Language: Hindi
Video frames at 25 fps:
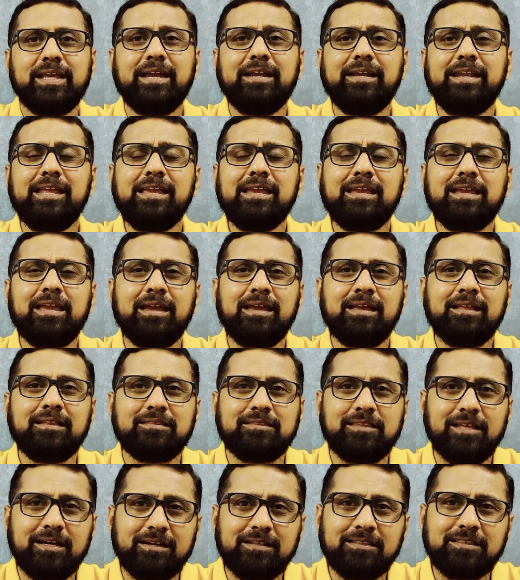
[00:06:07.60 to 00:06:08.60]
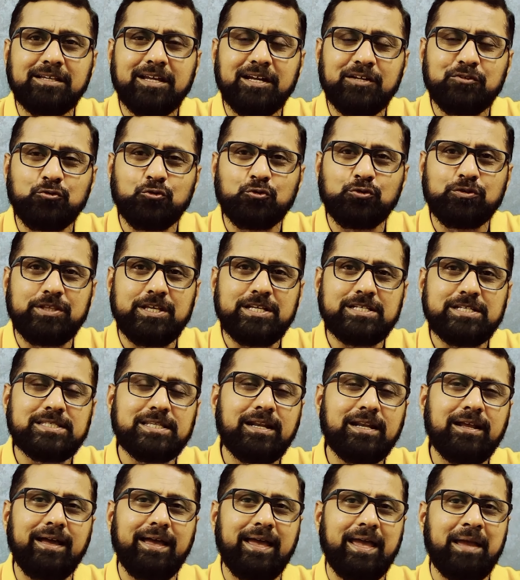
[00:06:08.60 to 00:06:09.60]
एड़ी के दर्द का जो
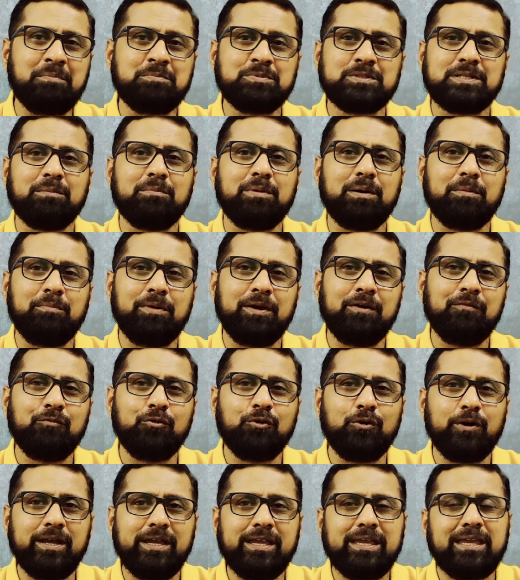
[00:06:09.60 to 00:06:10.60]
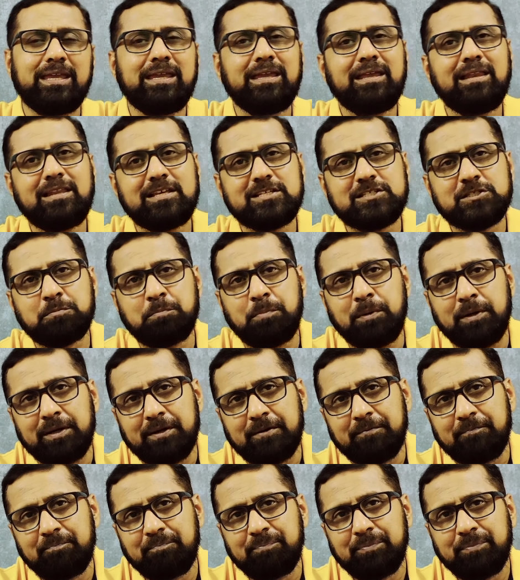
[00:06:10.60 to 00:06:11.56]
तीसरा अहम सबब है वो है हील स्पर